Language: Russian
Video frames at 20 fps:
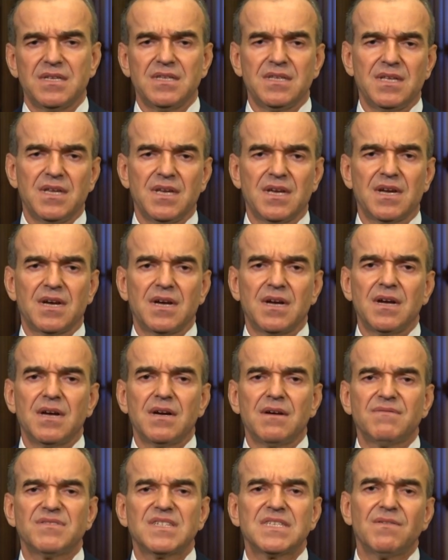не
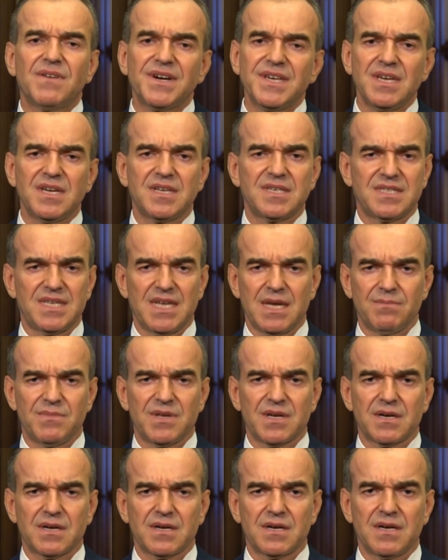в своих
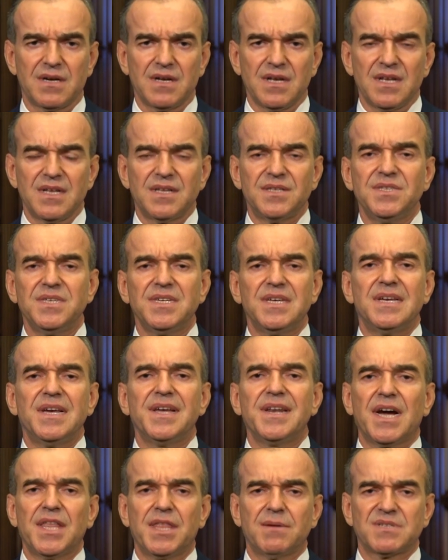семьях, не
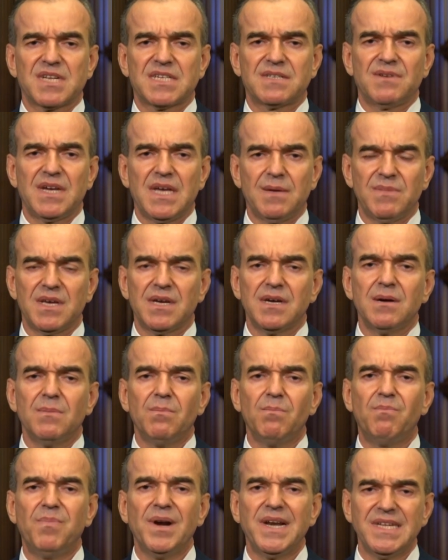рядом со своими
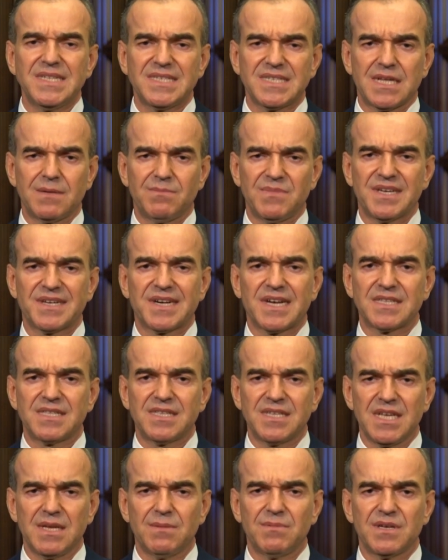близкими и
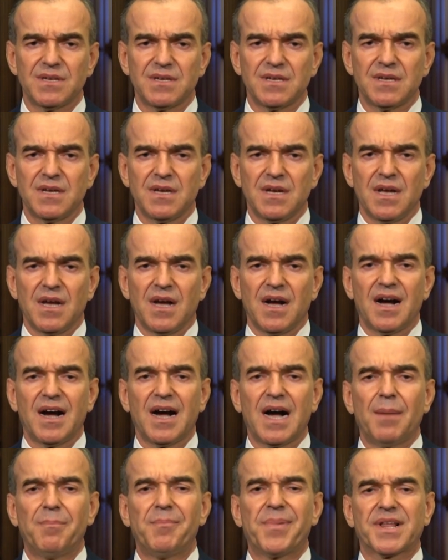родными,
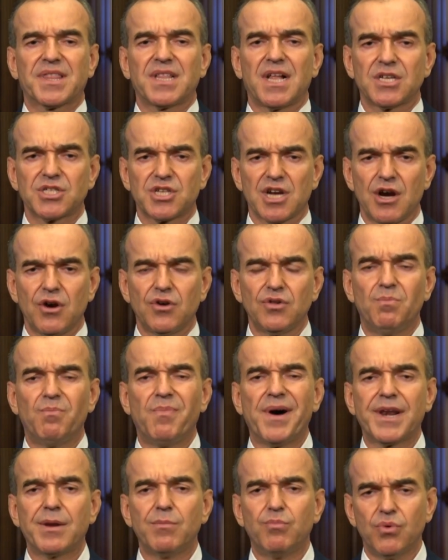а продолжают
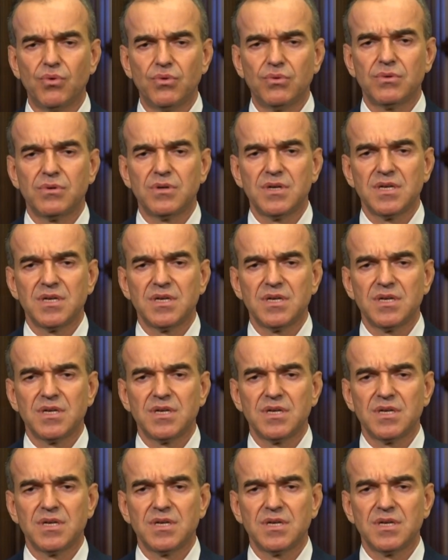борьбу